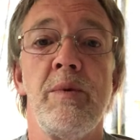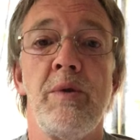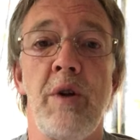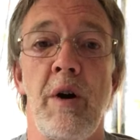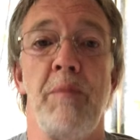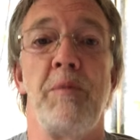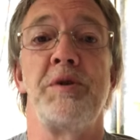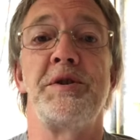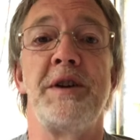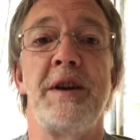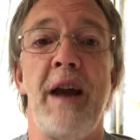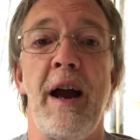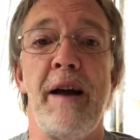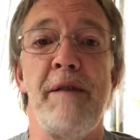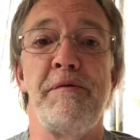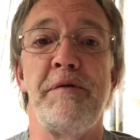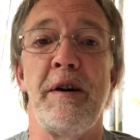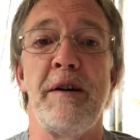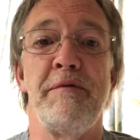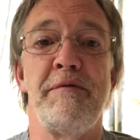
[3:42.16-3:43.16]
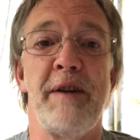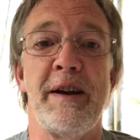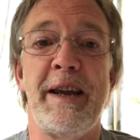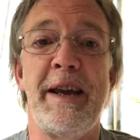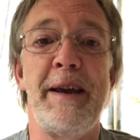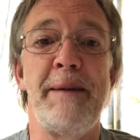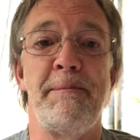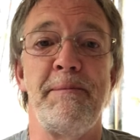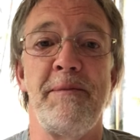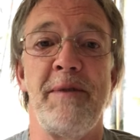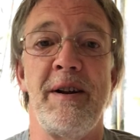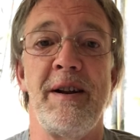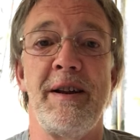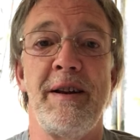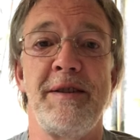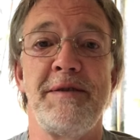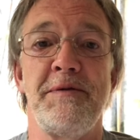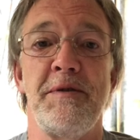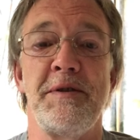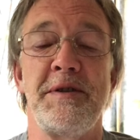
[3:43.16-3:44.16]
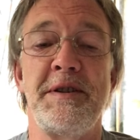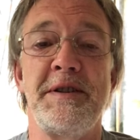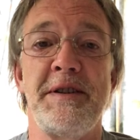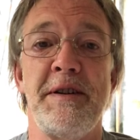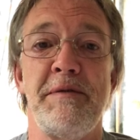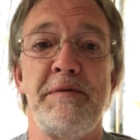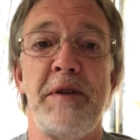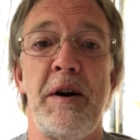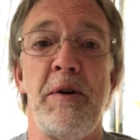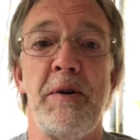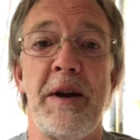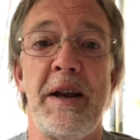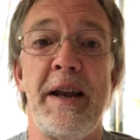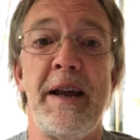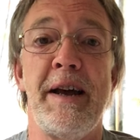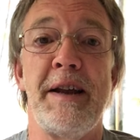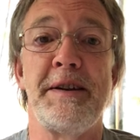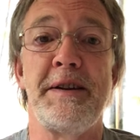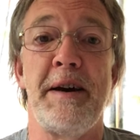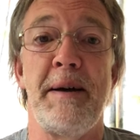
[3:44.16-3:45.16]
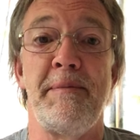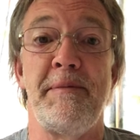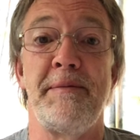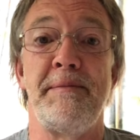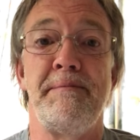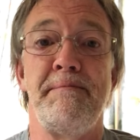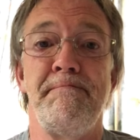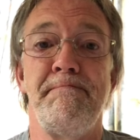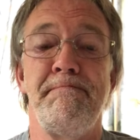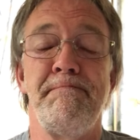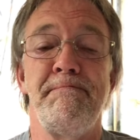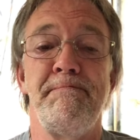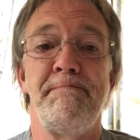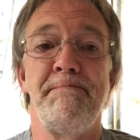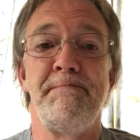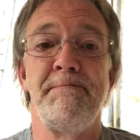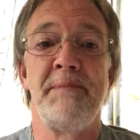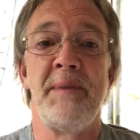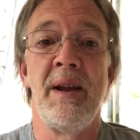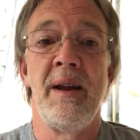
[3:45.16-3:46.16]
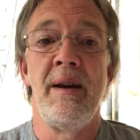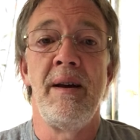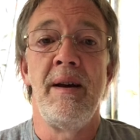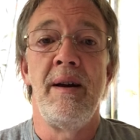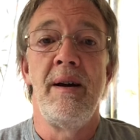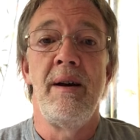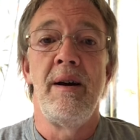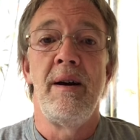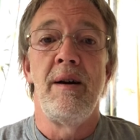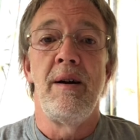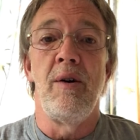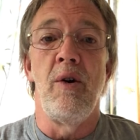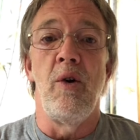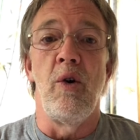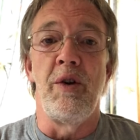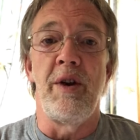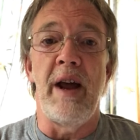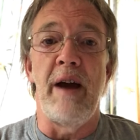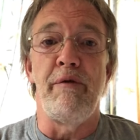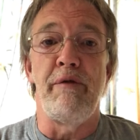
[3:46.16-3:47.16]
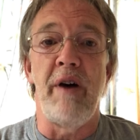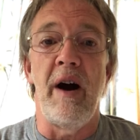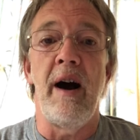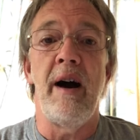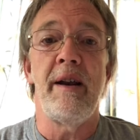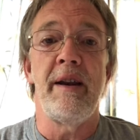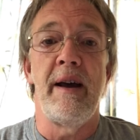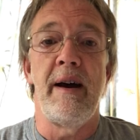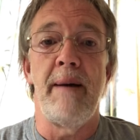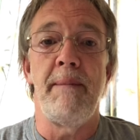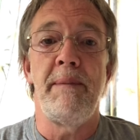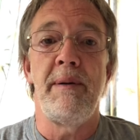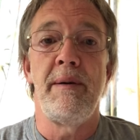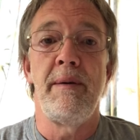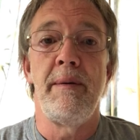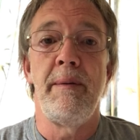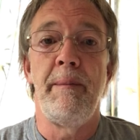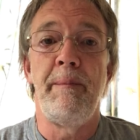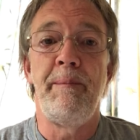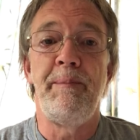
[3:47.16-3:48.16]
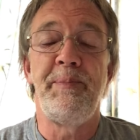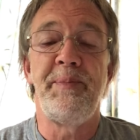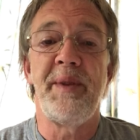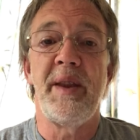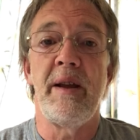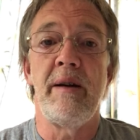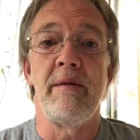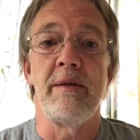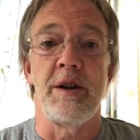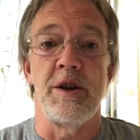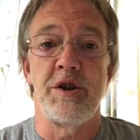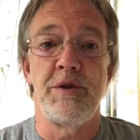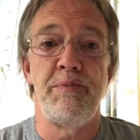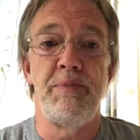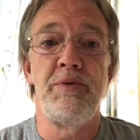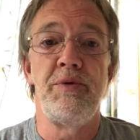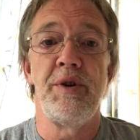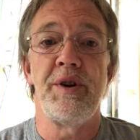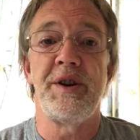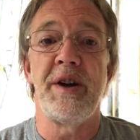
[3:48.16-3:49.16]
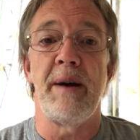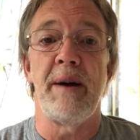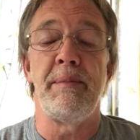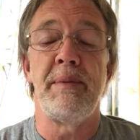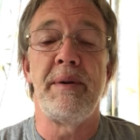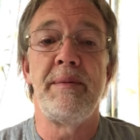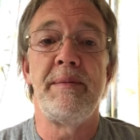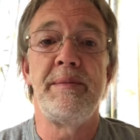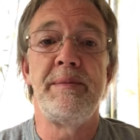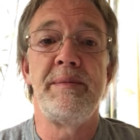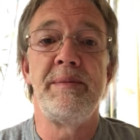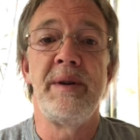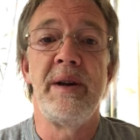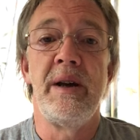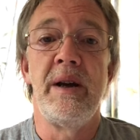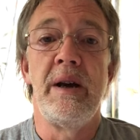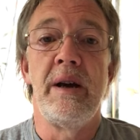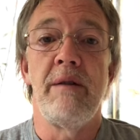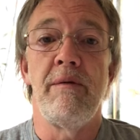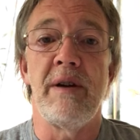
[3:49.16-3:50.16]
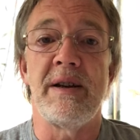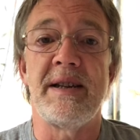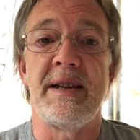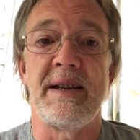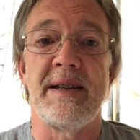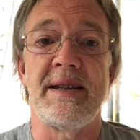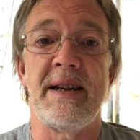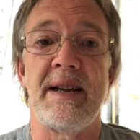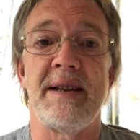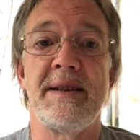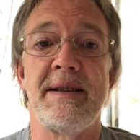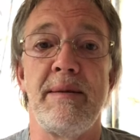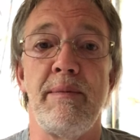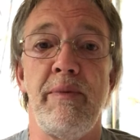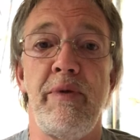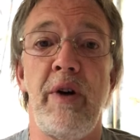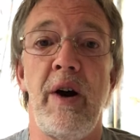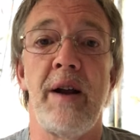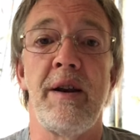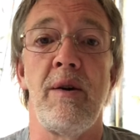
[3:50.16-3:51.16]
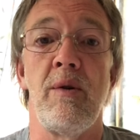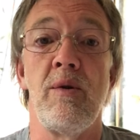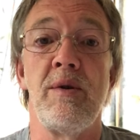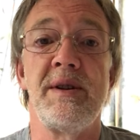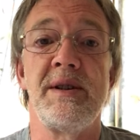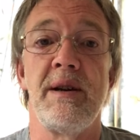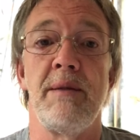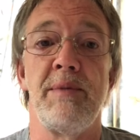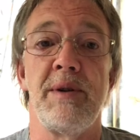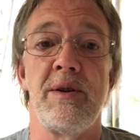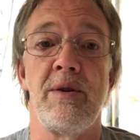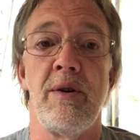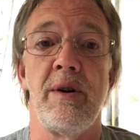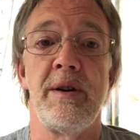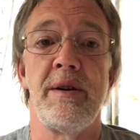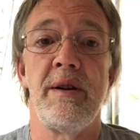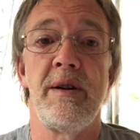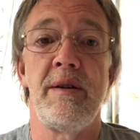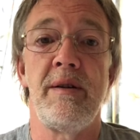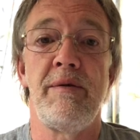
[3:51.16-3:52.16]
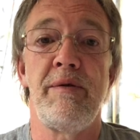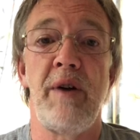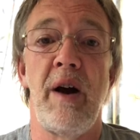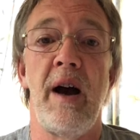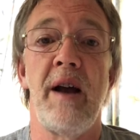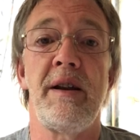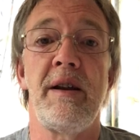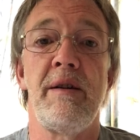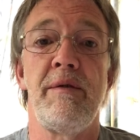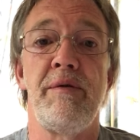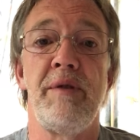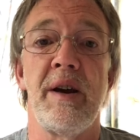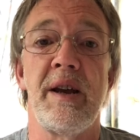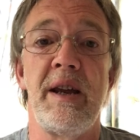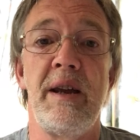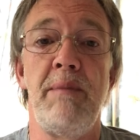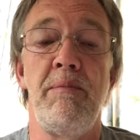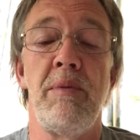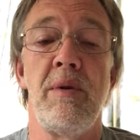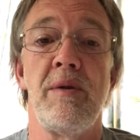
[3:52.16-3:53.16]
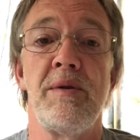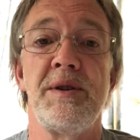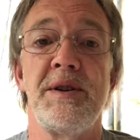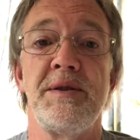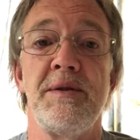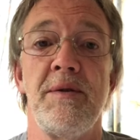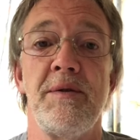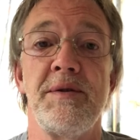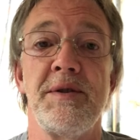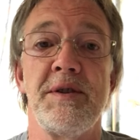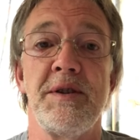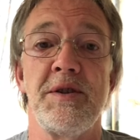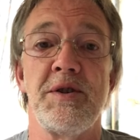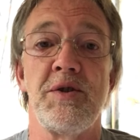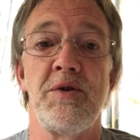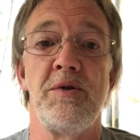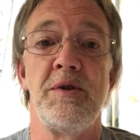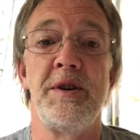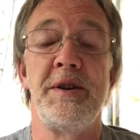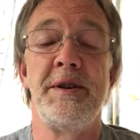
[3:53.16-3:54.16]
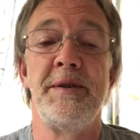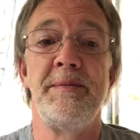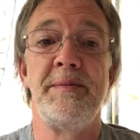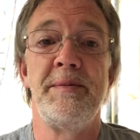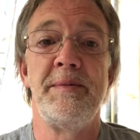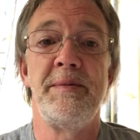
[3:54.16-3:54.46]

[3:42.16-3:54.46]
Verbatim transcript: da muss ich einfach vergeben, weil ich es von dieser Frau gelernt habe und erfahren habe und gespürt habe, was der Satz im Vater unser bedeutet. Vater, vergib uns unsere Schuld,